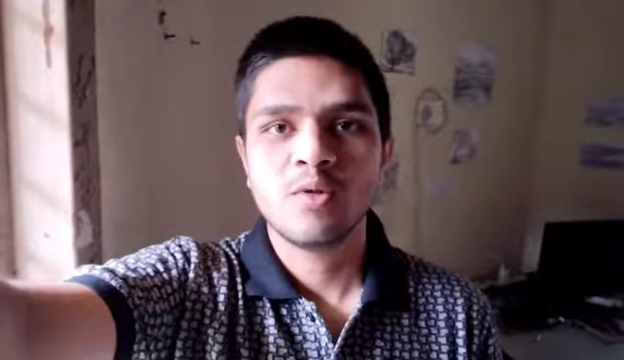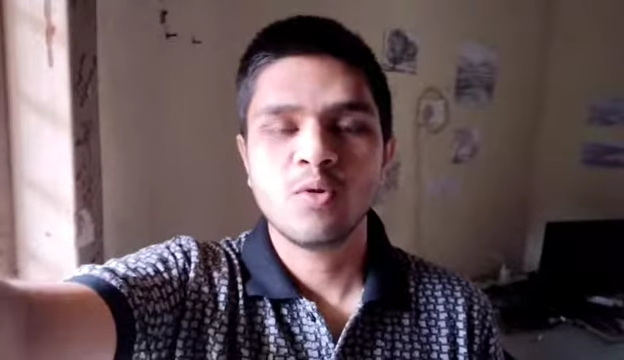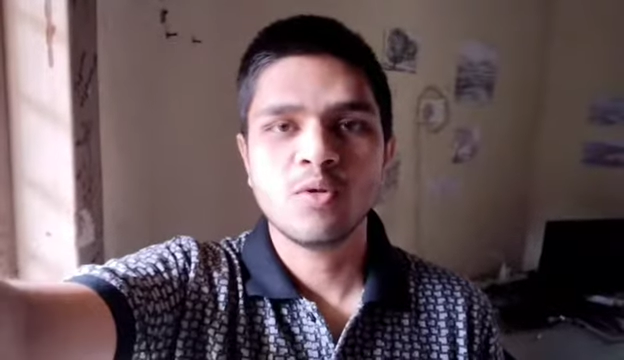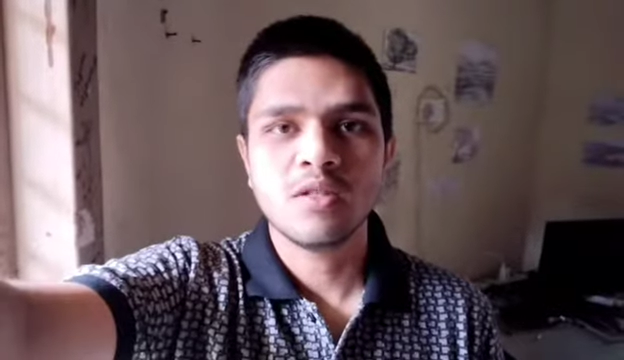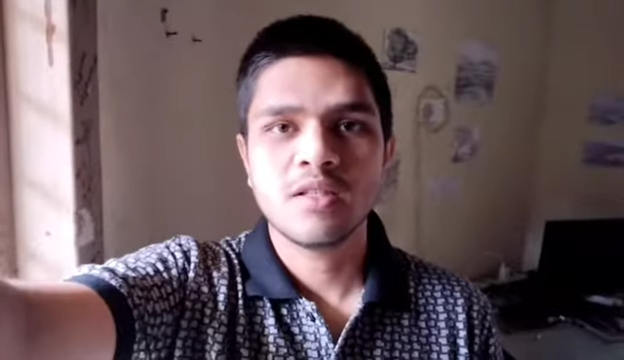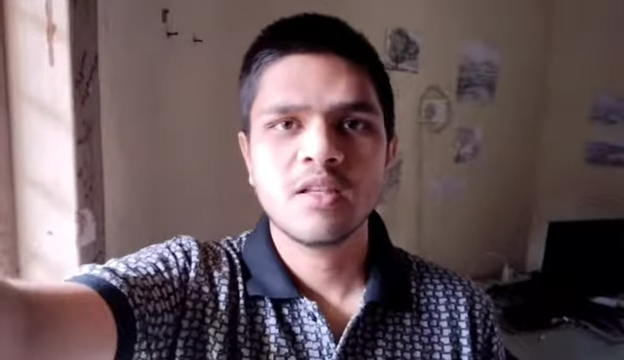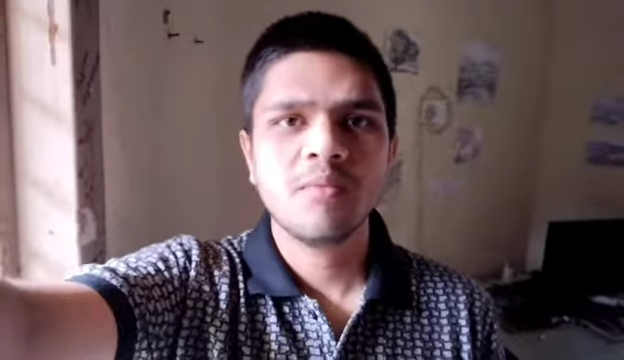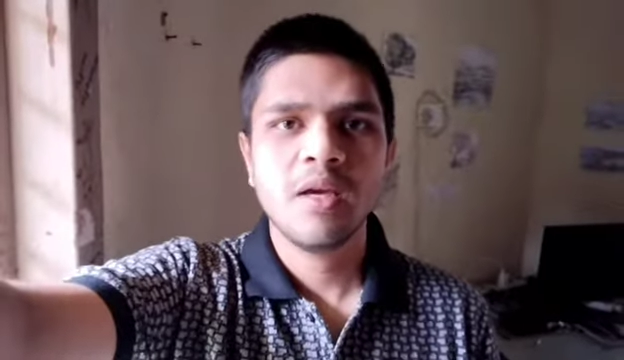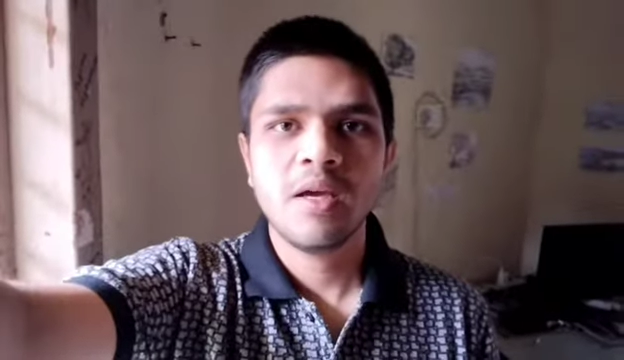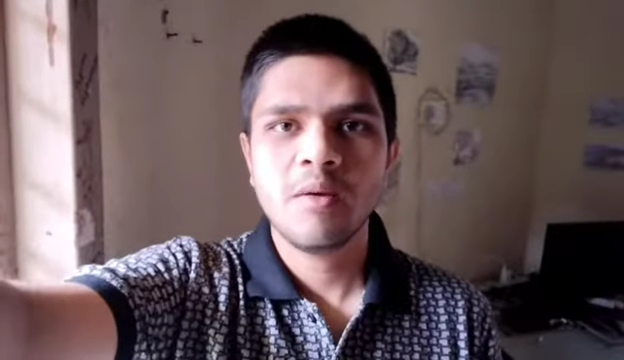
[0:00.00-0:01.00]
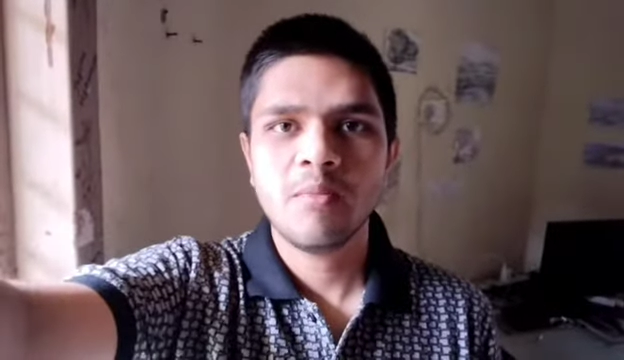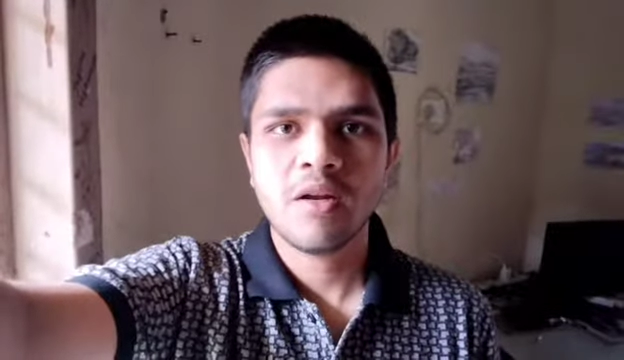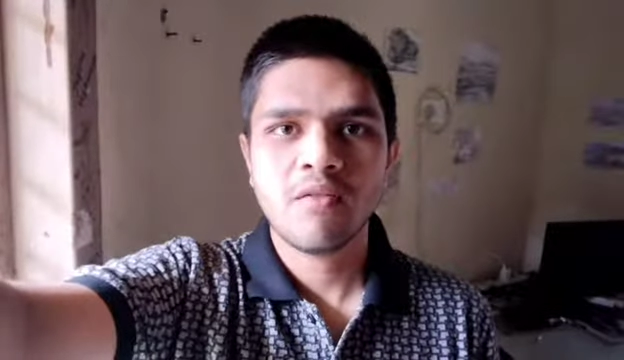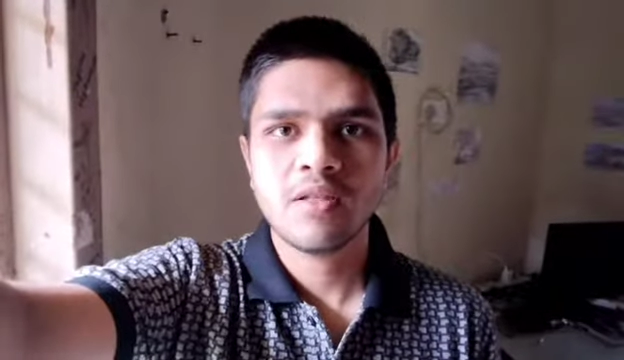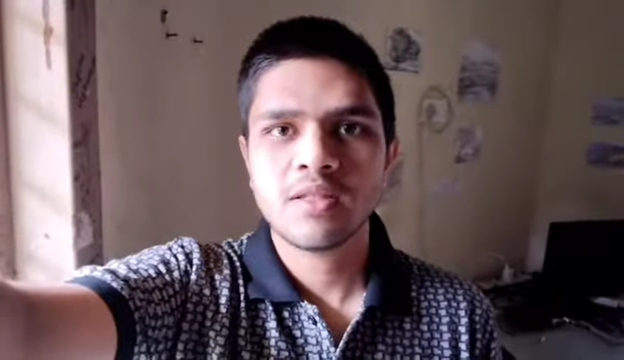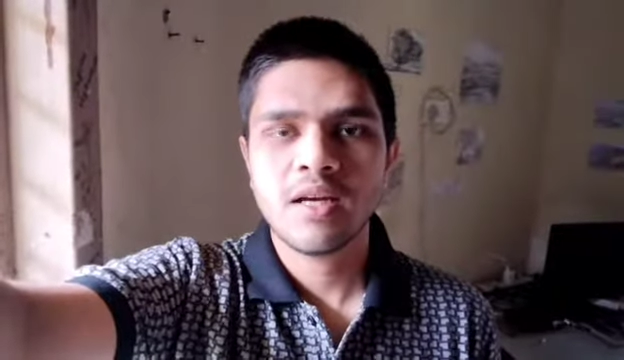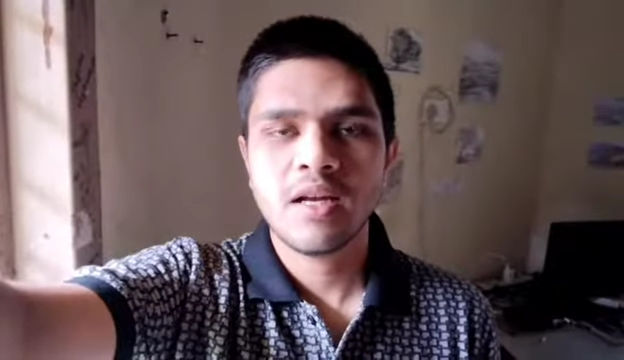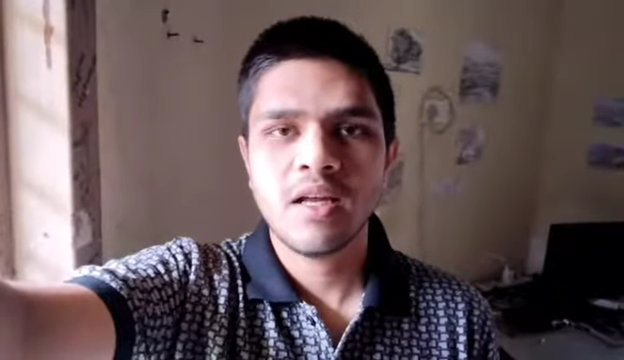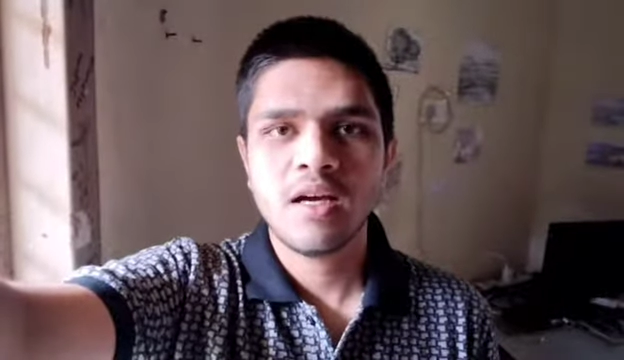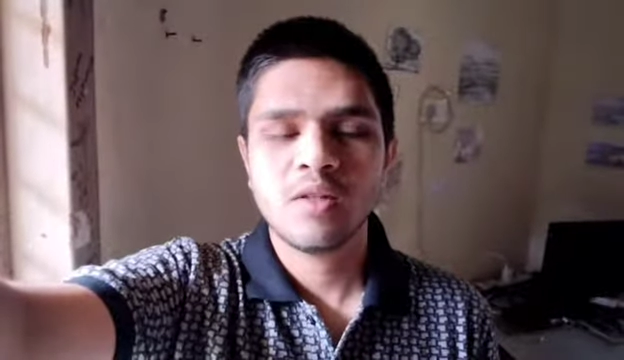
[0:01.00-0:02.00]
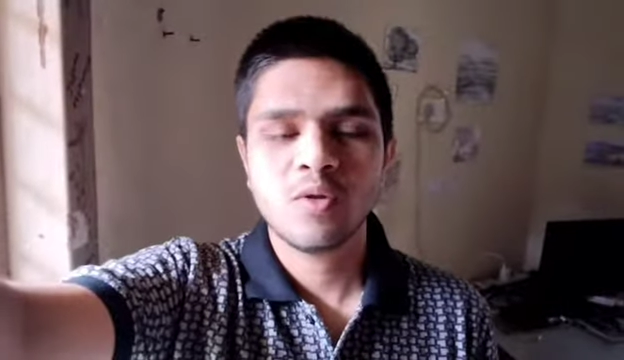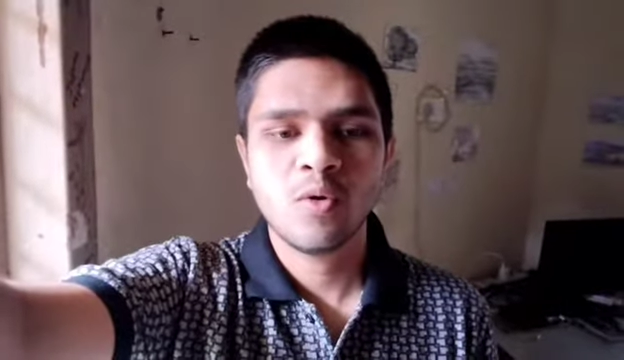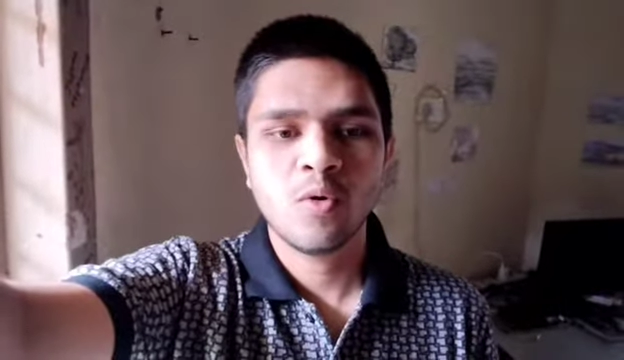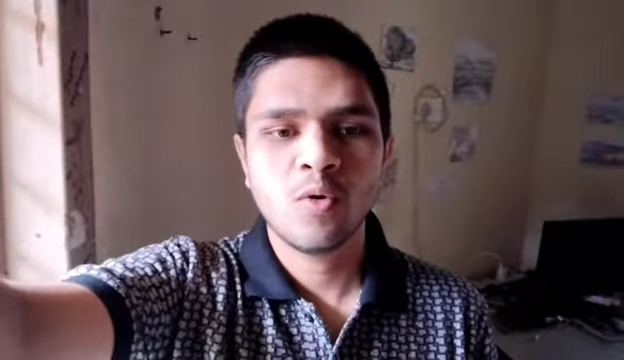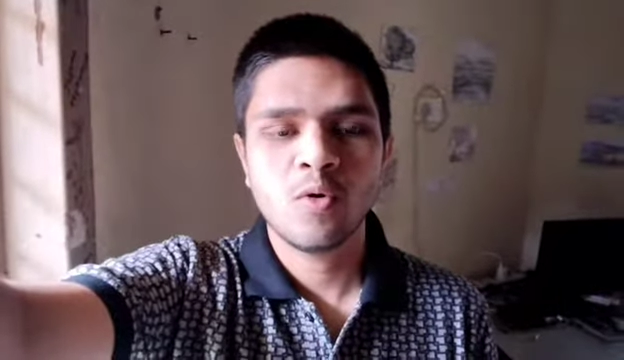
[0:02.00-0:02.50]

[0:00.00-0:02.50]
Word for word: तो जैसे मैं ब्रेकफास्ट कर लिया तो